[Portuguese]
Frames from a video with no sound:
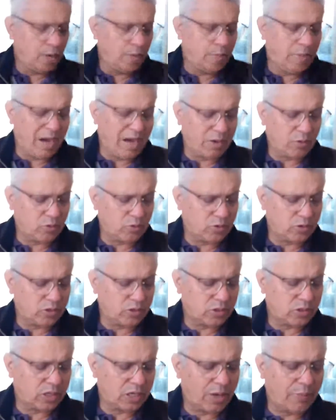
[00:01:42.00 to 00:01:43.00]

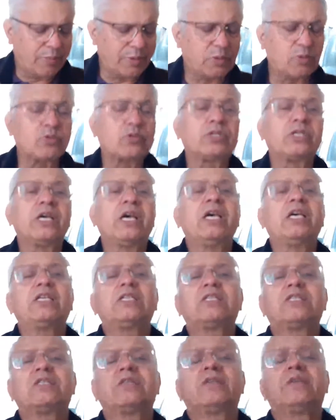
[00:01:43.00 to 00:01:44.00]
Marcos, capítulo
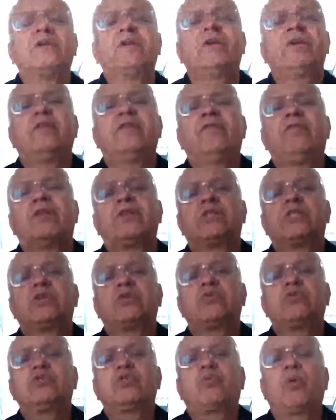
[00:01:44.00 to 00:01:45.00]
6,
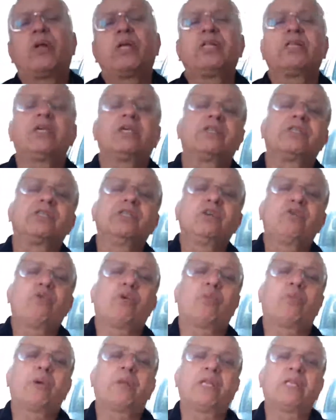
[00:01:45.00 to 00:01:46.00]
versículos de 45
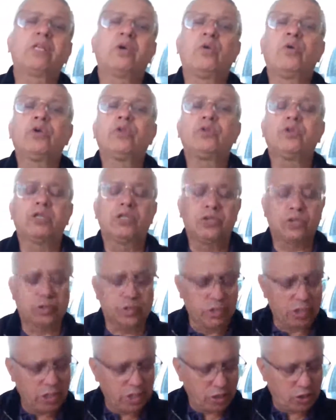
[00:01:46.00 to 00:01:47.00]
a 48, diz o
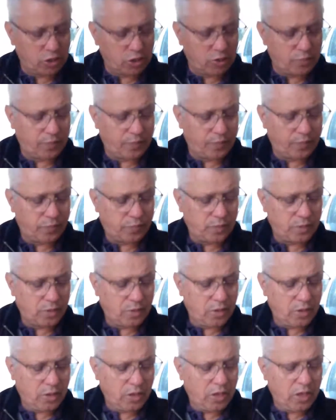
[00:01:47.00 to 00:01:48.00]
seguinte:
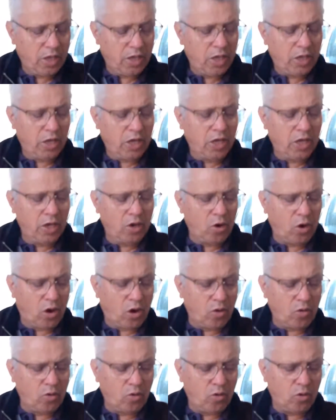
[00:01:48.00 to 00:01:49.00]
E
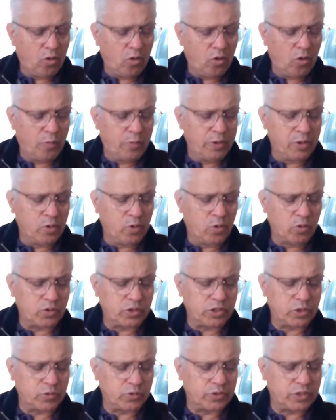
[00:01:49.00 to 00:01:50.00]
logo obrigou
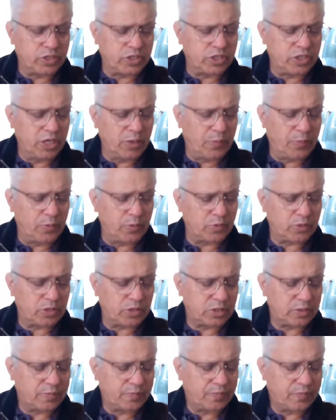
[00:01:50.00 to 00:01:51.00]
os seus
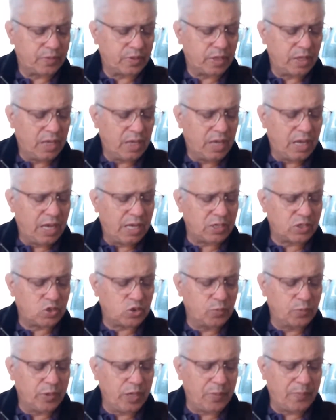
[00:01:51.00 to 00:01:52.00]
discípulos a
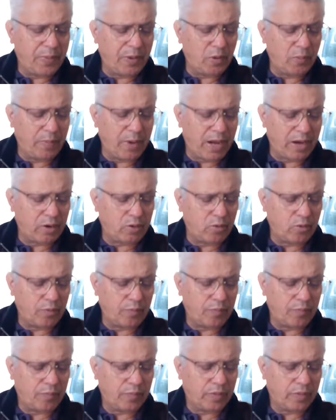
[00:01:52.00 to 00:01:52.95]
subir para o barco